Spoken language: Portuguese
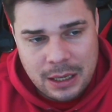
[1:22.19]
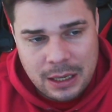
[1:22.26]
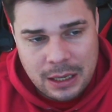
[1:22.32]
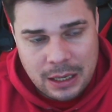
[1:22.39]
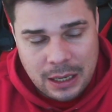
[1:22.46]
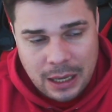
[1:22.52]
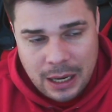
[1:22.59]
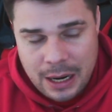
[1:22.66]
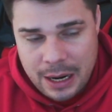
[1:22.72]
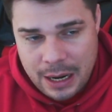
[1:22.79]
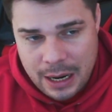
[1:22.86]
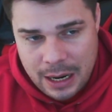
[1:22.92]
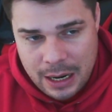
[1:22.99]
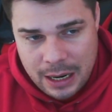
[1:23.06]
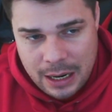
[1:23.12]
lá
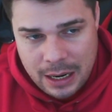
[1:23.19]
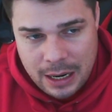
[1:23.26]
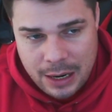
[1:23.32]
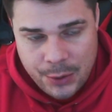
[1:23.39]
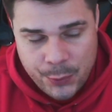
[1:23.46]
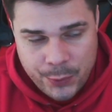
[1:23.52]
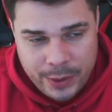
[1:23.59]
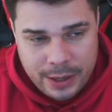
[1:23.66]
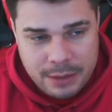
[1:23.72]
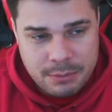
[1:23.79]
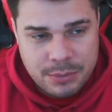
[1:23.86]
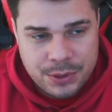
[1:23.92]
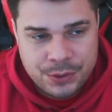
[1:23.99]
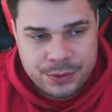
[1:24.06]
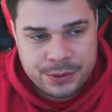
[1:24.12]
na Alright
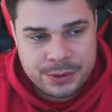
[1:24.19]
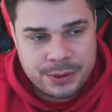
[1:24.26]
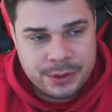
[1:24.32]
Beer.